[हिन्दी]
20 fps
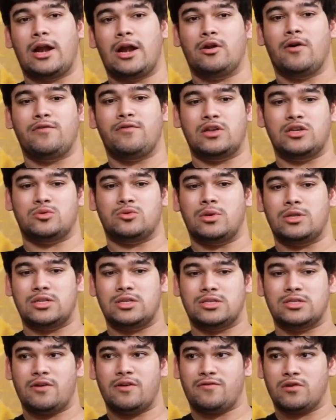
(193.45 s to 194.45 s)
काइंड ऑफ रिचुअल
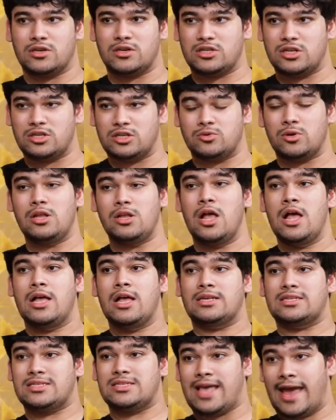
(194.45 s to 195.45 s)
दिस इज़ द फर्स्ट रिचुअल
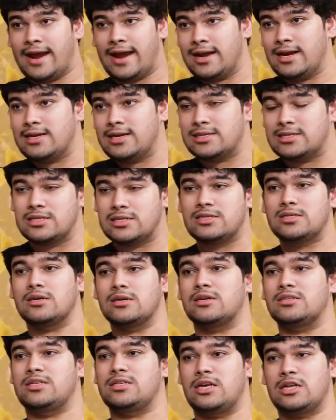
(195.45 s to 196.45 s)
सेकंड किसी
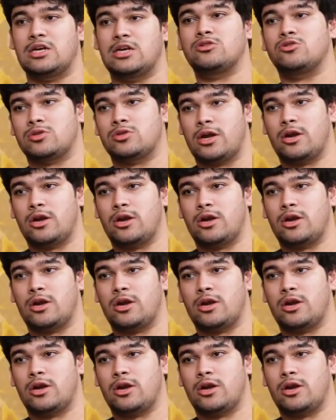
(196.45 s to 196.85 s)
सीक्रेट uh,